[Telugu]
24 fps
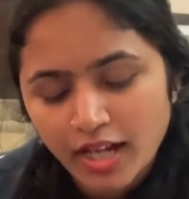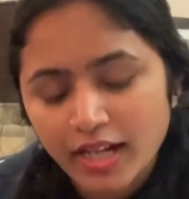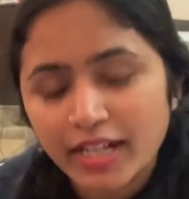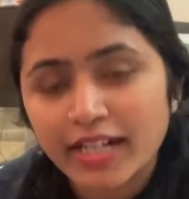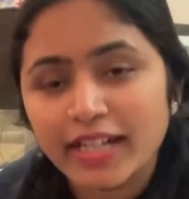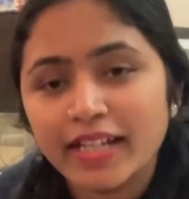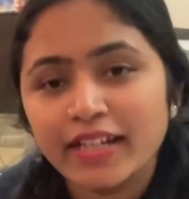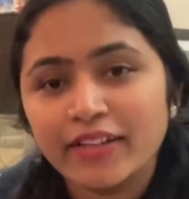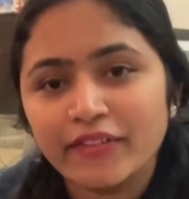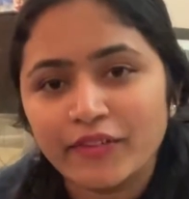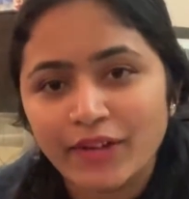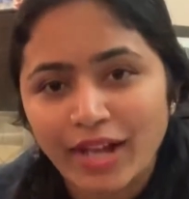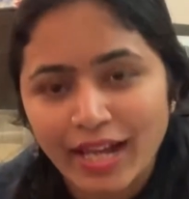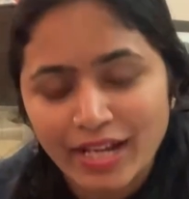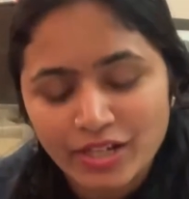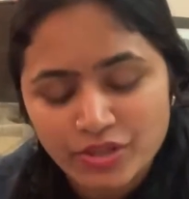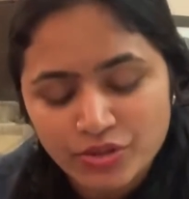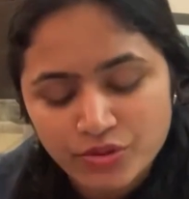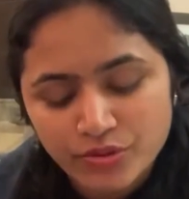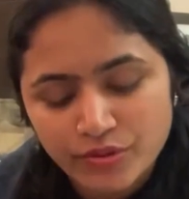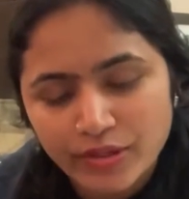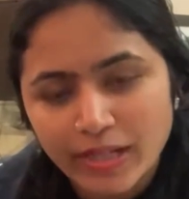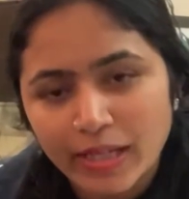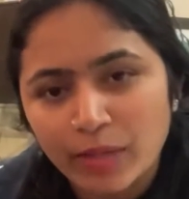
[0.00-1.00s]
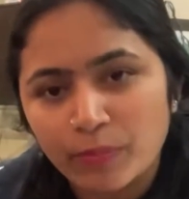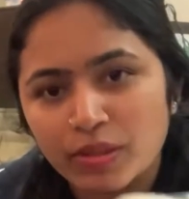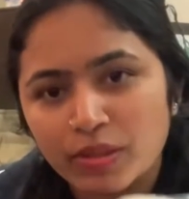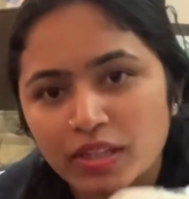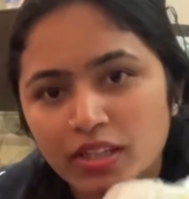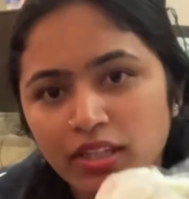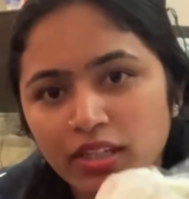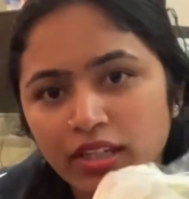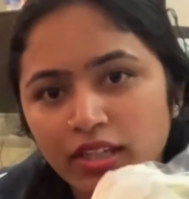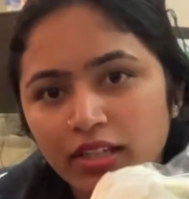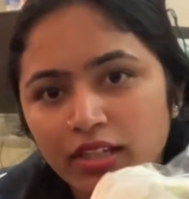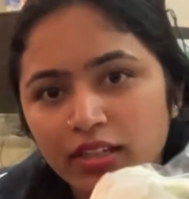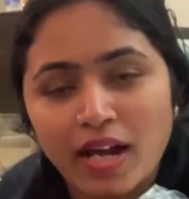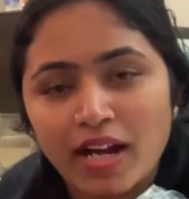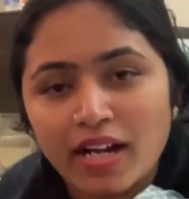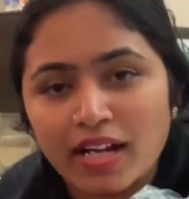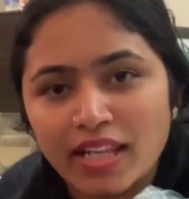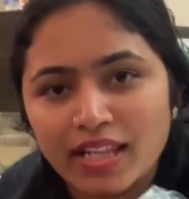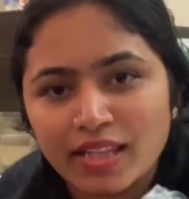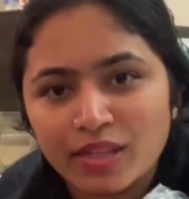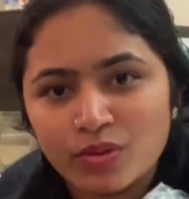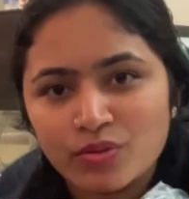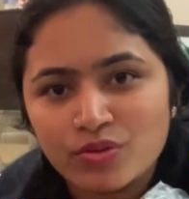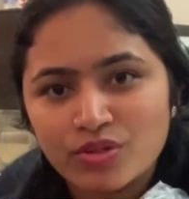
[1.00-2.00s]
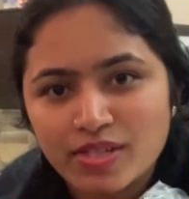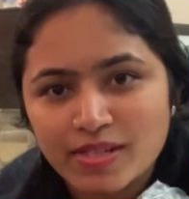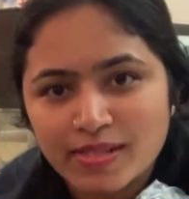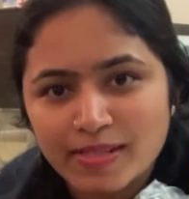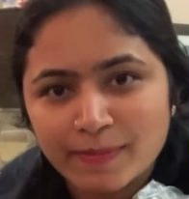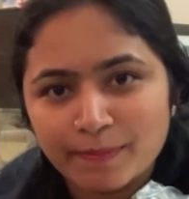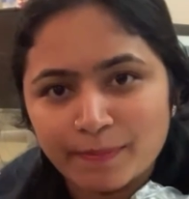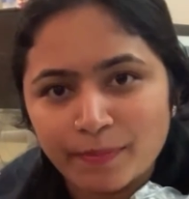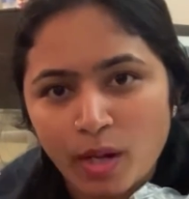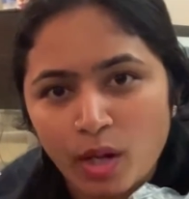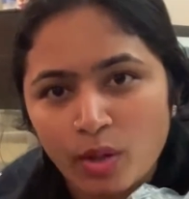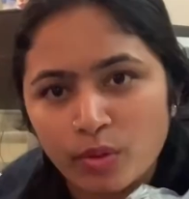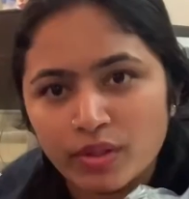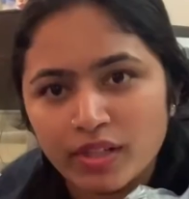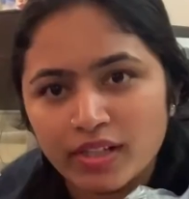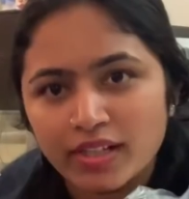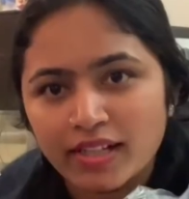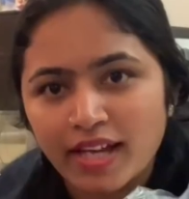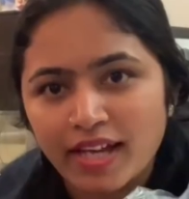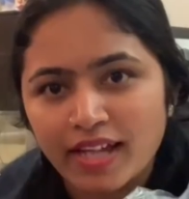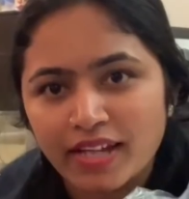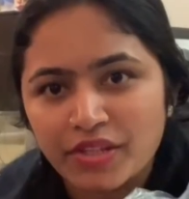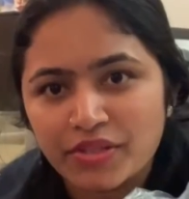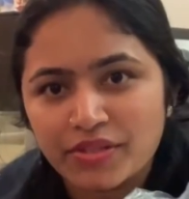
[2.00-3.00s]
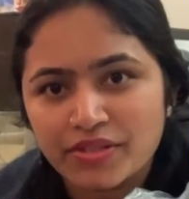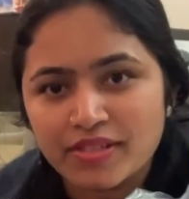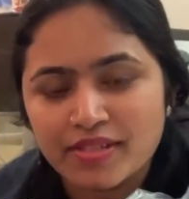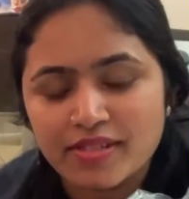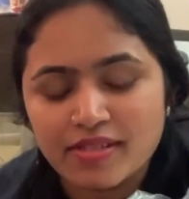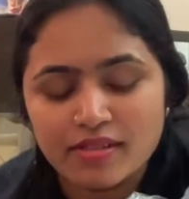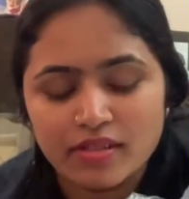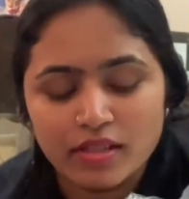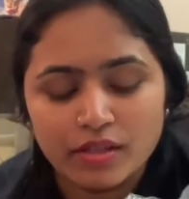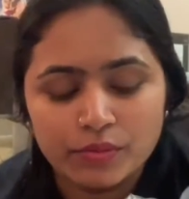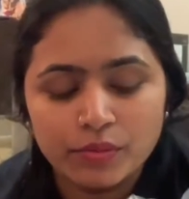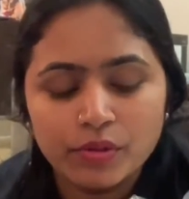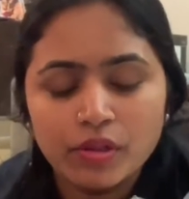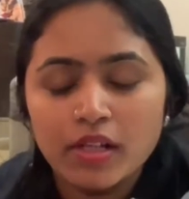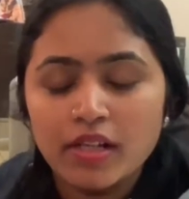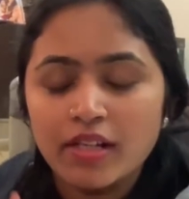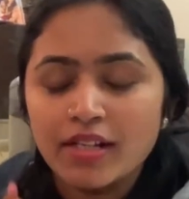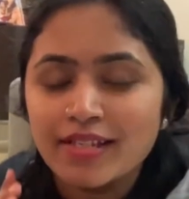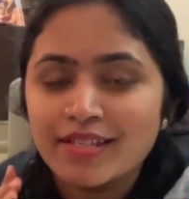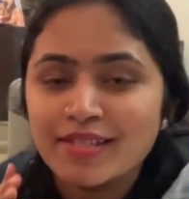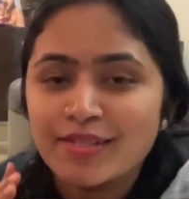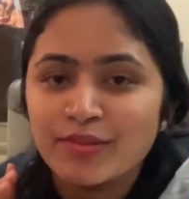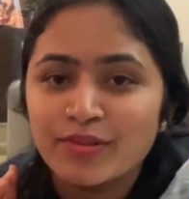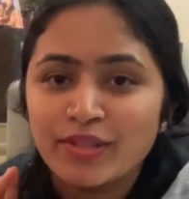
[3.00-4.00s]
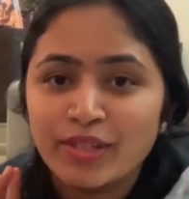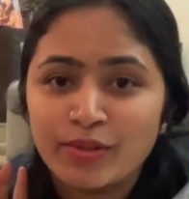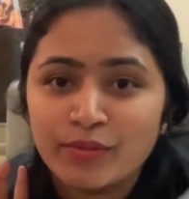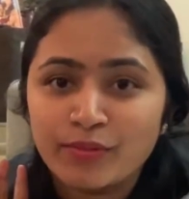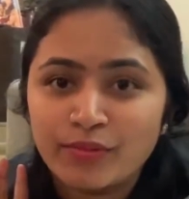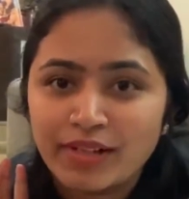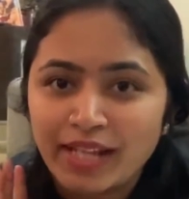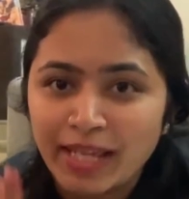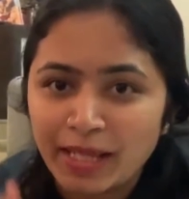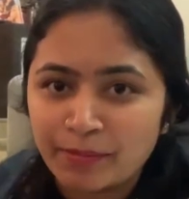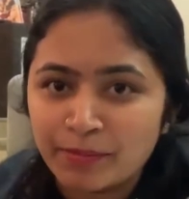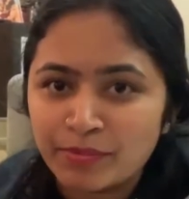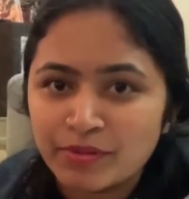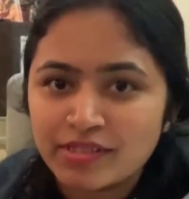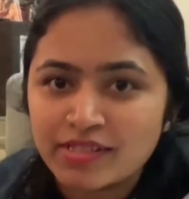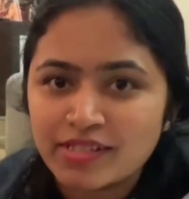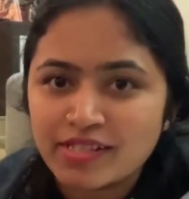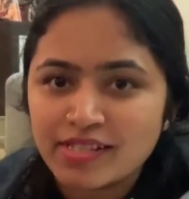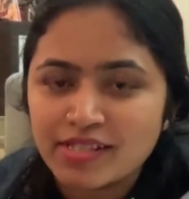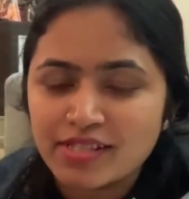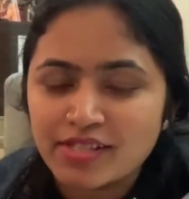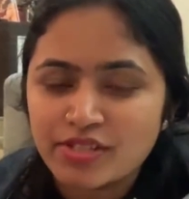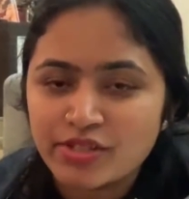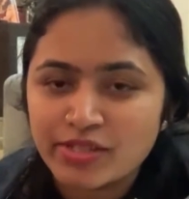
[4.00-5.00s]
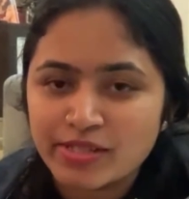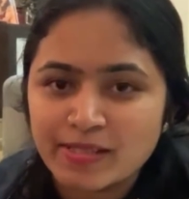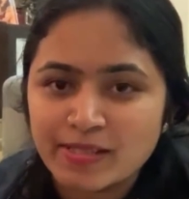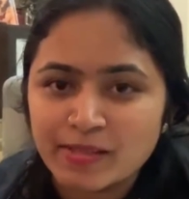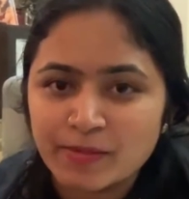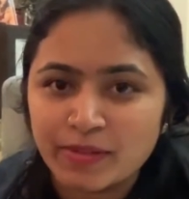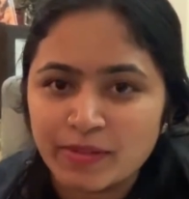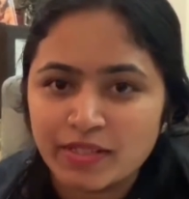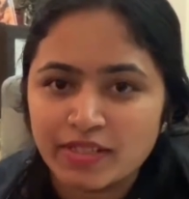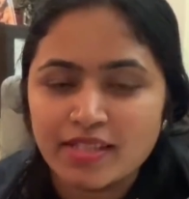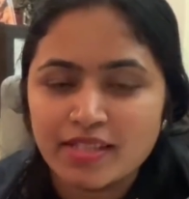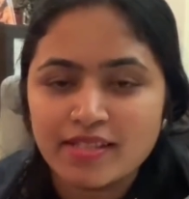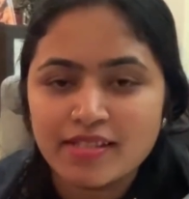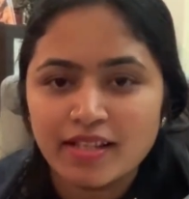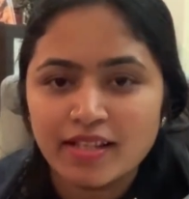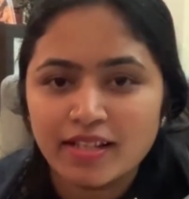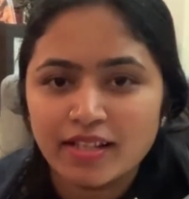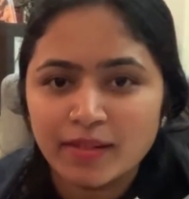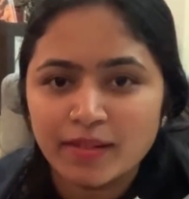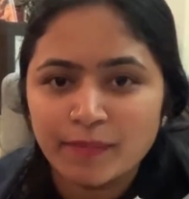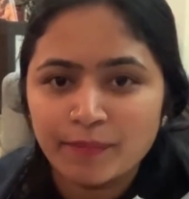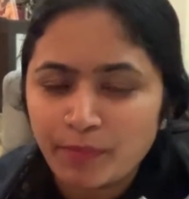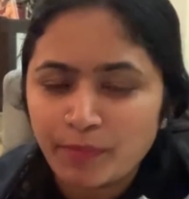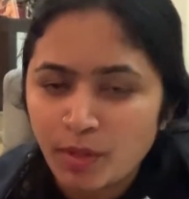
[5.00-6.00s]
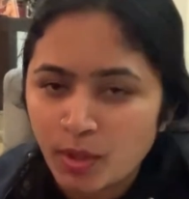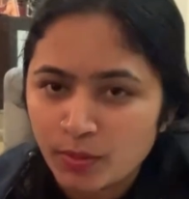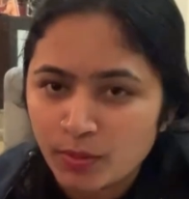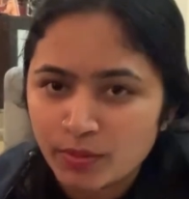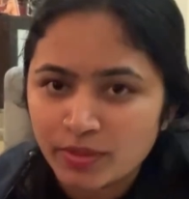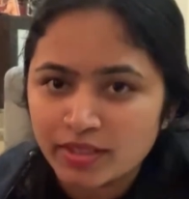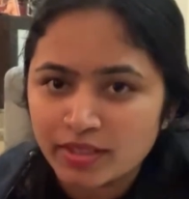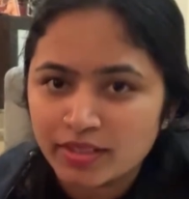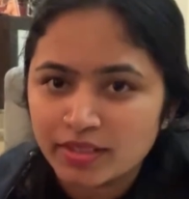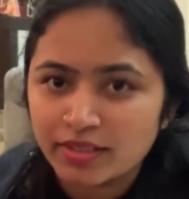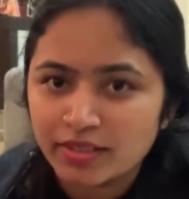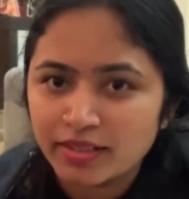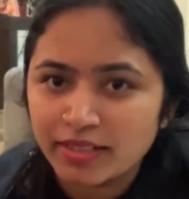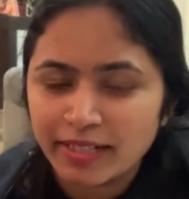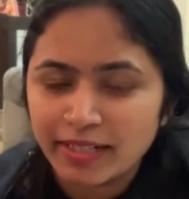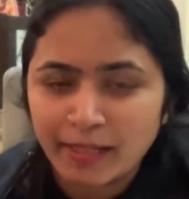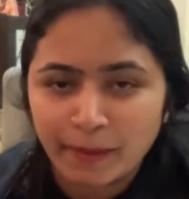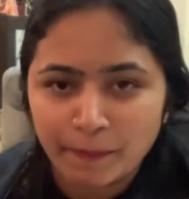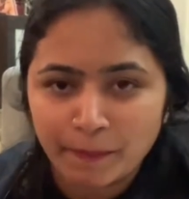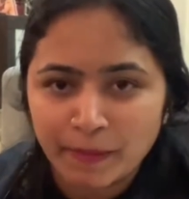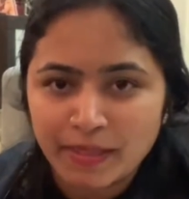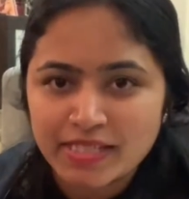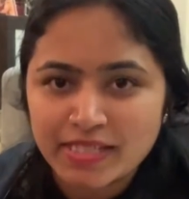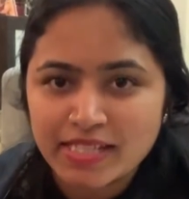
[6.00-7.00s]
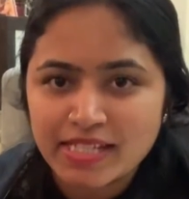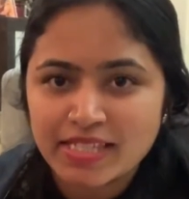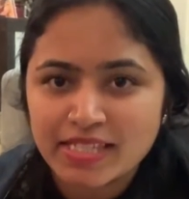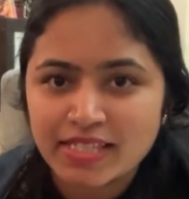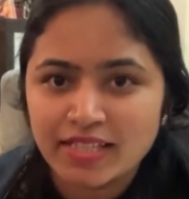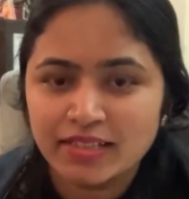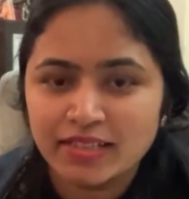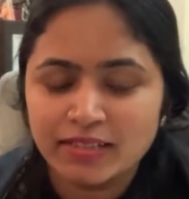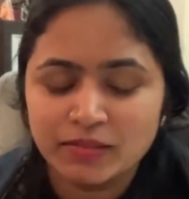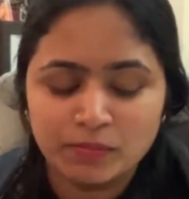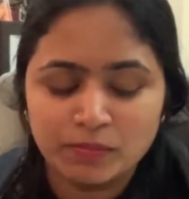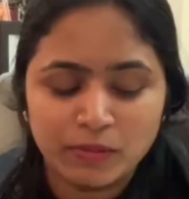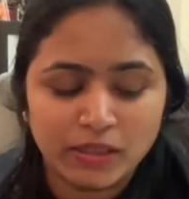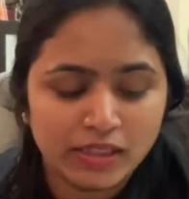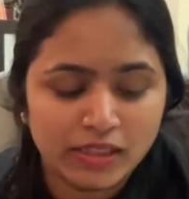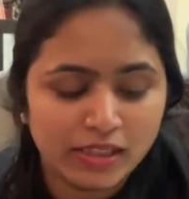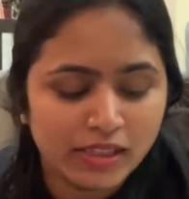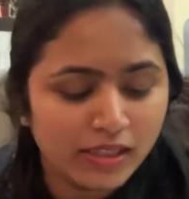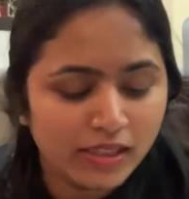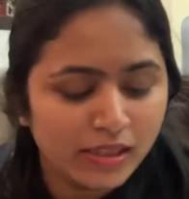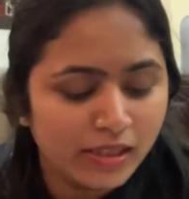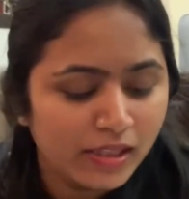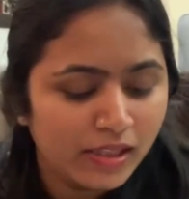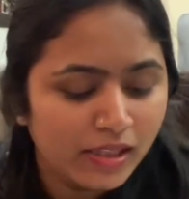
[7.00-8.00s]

అండ్ ర్యాష్ క్రీమ్ ఇది అండ్ ఇది వచ్చేసి పౌడర్ క్యారీ చేస్తున్నాను సో నేను డైపర్ చేసిన ప్రతిసారి పౌడర్ నేను అప్లై చేస్తాను అనమాట